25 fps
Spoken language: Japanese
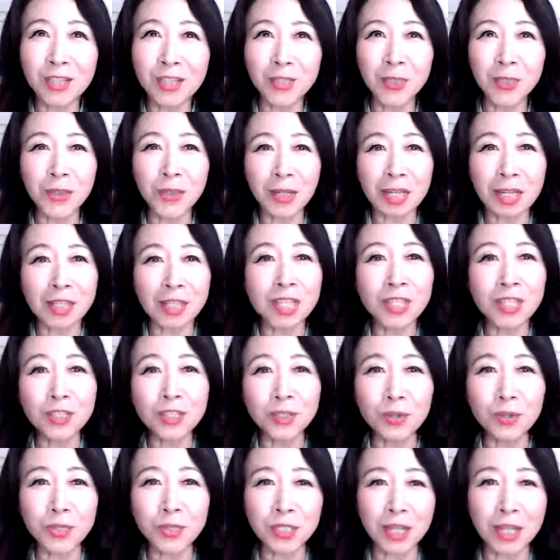それとか緊
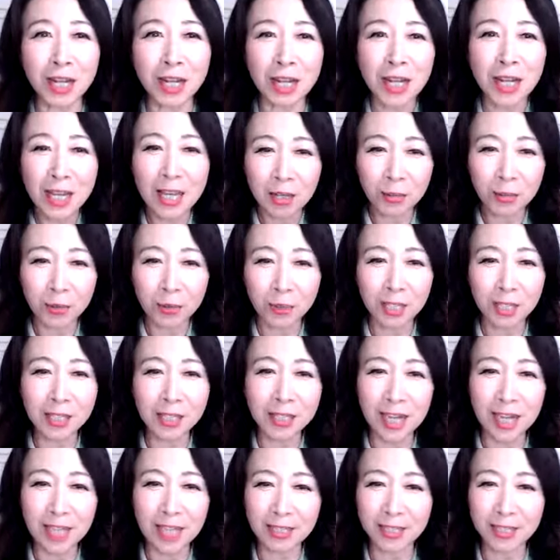張したらこう手
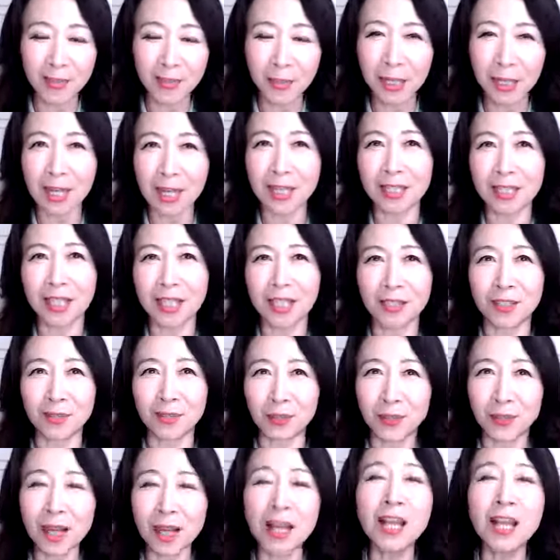に汗をかいたりと
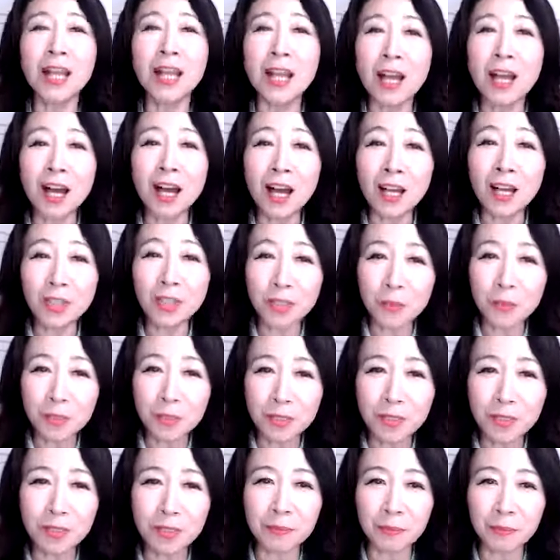か、ああいうのも
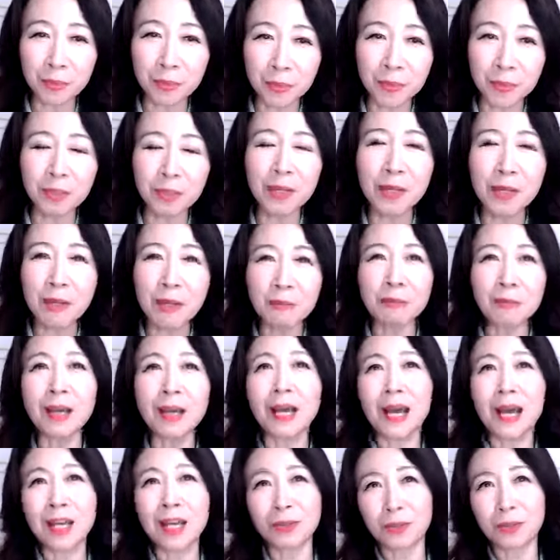全部、ま
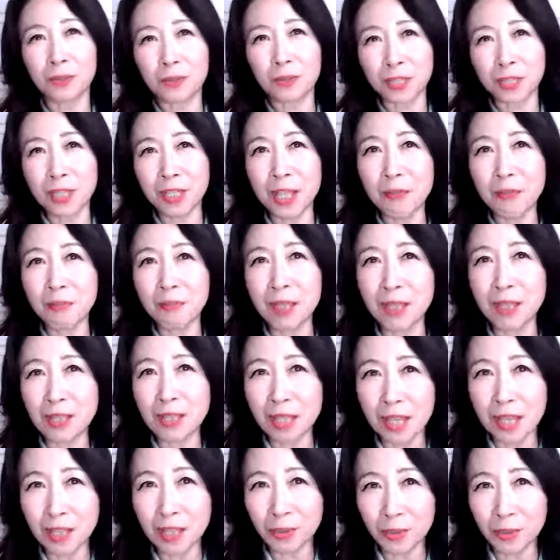あ、あの生命
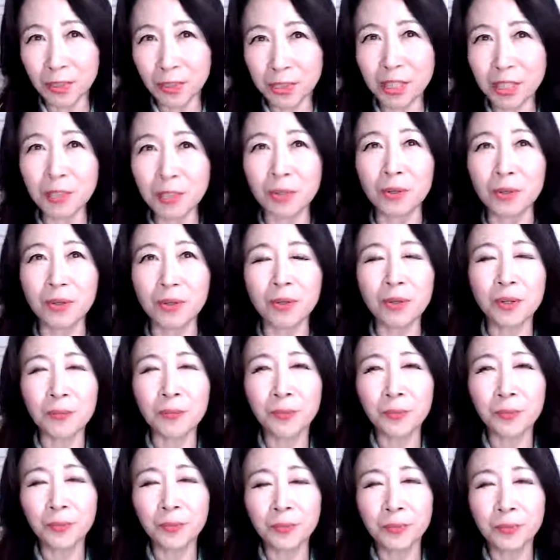体としての
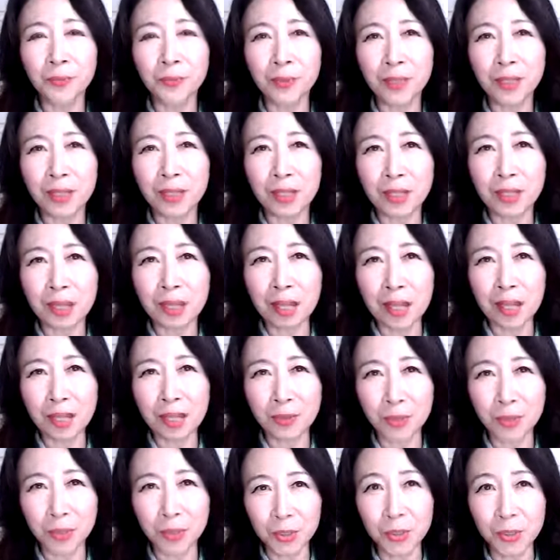あ
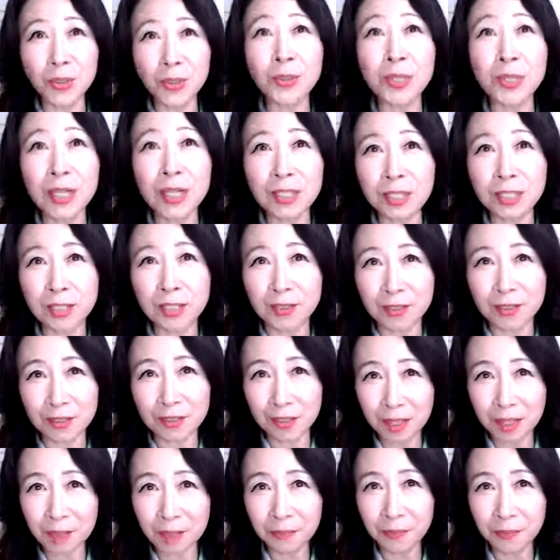の習慣なんですね。